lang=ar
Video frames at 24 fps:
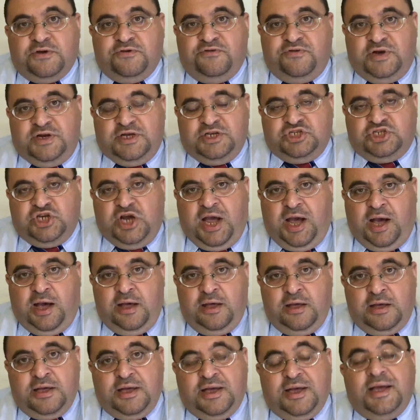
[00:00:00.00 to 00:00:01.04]
في
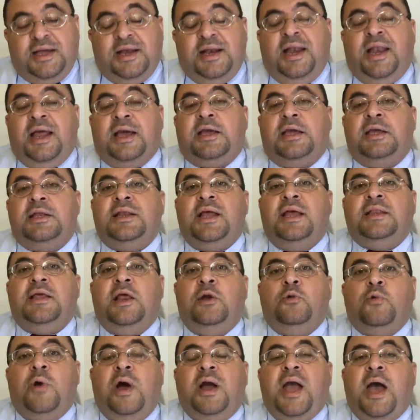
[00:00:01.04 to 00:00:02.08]
الاشاعه لكن انا
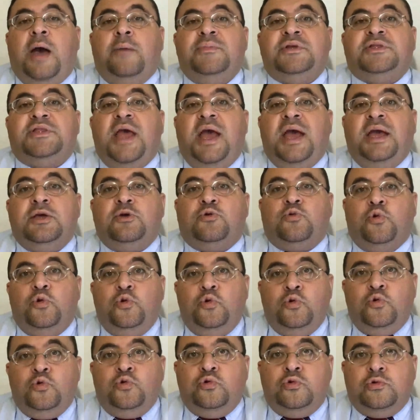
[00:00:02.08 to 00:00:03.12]
الوجع بتاعي
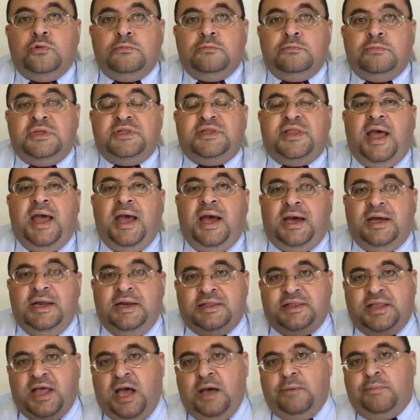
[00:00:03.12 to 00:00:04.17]
كله بتاع
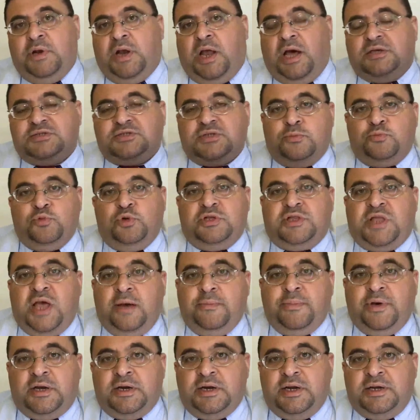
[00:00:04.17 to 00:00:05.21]
التهاب العصب
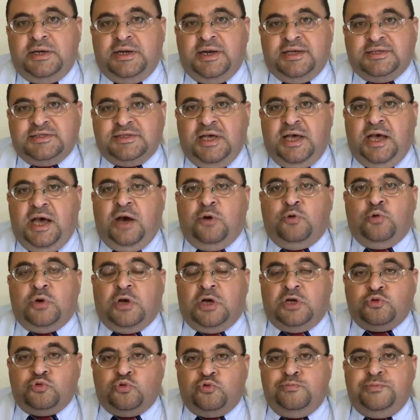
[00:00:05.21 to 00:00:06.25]
والتهاب عرق النسا او
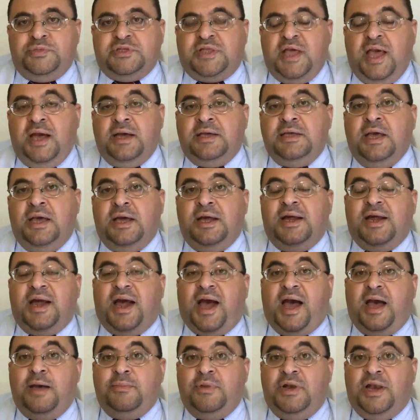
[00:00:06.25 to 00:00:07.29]
الغضروف بتاعي
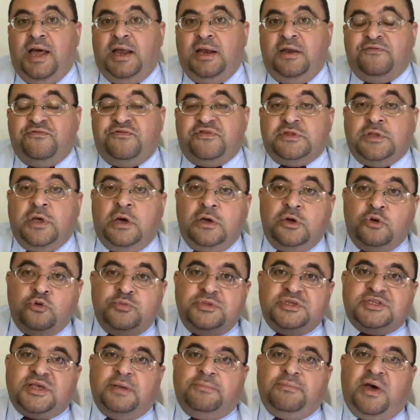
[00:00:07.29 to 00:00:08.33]
عامل الم في ظهري
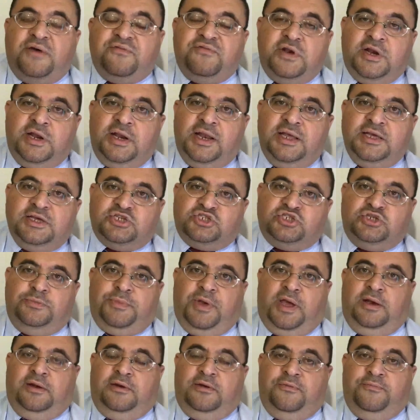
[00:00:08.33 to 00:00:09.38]
وبيسمع في رجلي
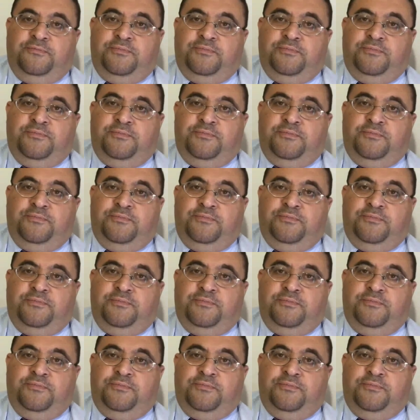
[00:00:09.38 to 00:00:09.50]
الشمال